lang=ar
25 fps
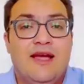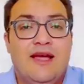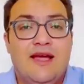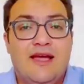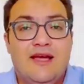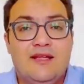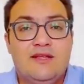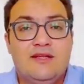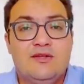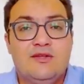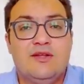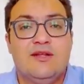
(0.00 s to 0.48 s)

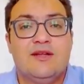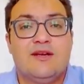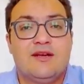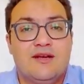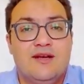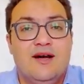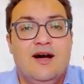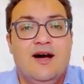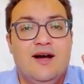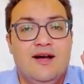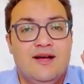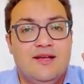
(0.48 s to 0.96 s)
ان
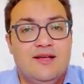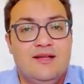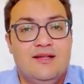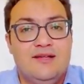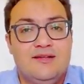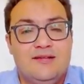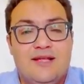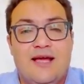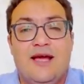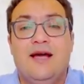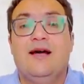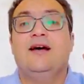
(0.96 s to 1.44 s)

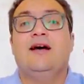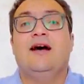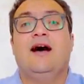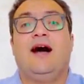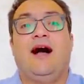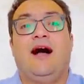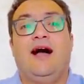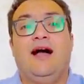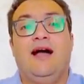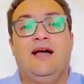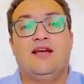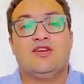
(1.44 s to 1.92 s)
الراجل ده
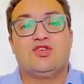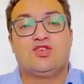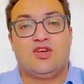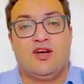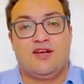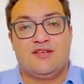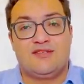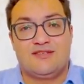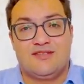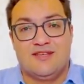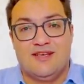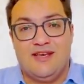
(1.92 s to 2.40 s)

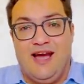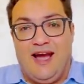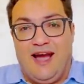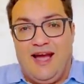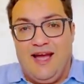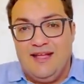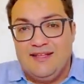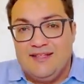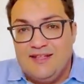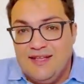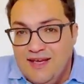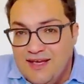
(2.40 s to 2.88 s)
شخصيه
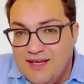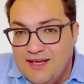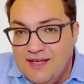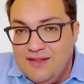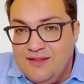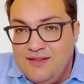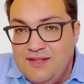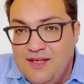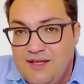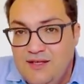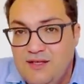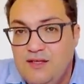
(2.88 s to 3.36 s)
عادله
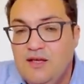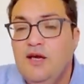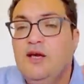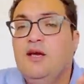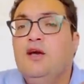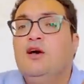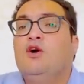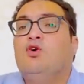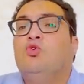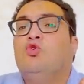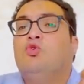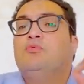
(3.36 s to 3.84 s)
جدا
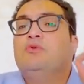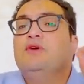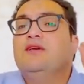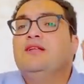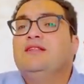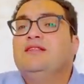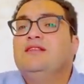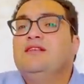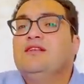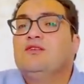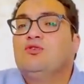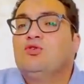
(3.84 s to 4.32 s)

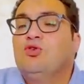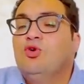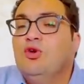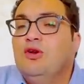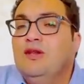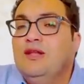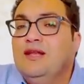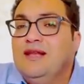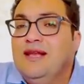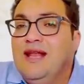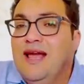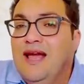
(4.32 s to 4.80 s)
وبيدي
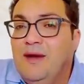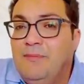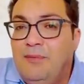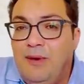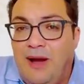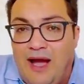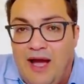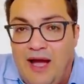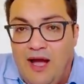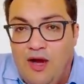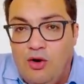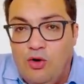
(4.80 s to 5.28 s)
لكل لاعب
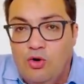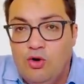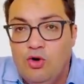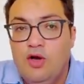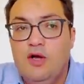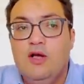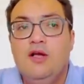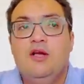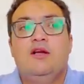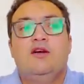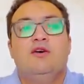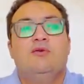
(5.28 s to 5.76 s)

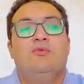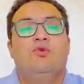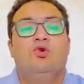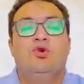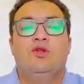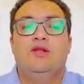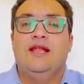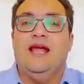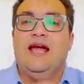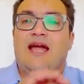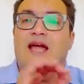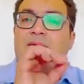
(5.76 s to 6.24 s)
حقه
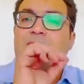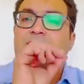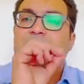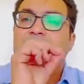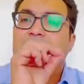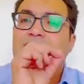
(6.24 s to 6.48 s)
واللاعب